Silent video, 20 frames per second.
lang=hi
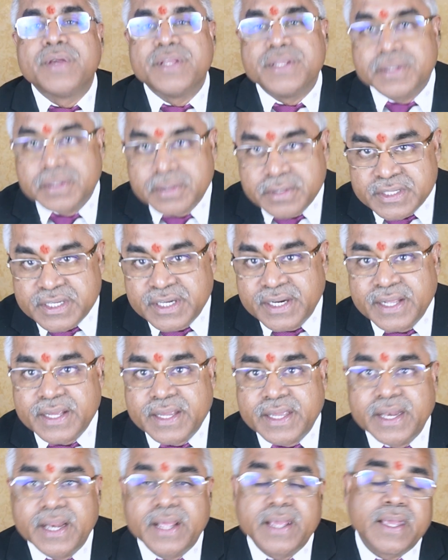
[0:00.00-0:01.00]
में
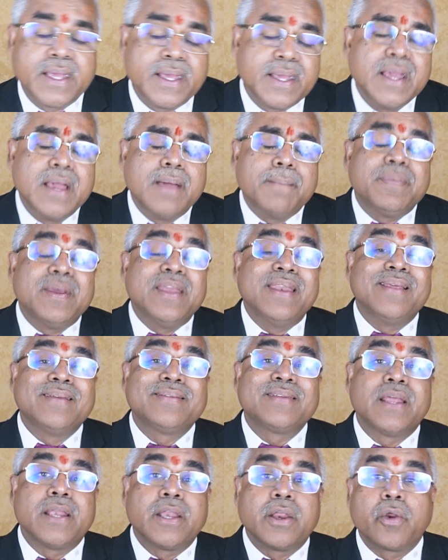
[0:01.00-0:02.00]
घिरेंगे
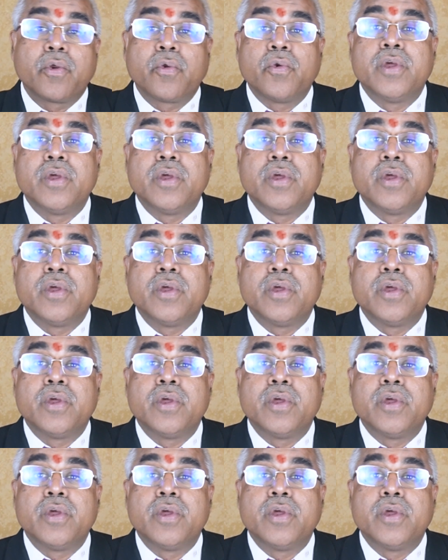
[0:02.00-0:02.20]
फिनेंशियल